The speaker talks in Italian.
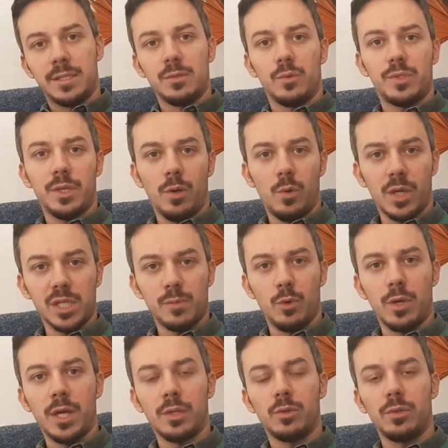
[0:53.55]
non si è ancora
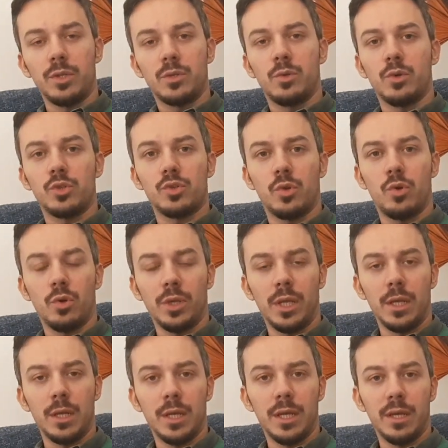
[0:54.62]
sbloccato il discorso con
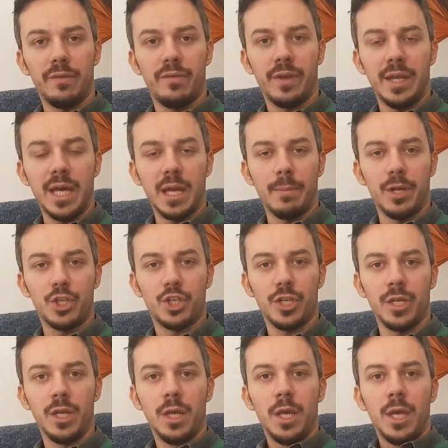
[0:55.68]
il
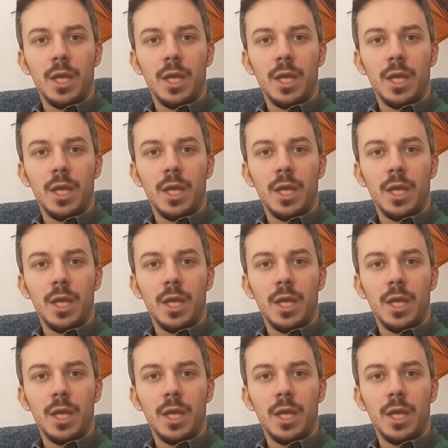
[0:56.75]
Fenerbahce,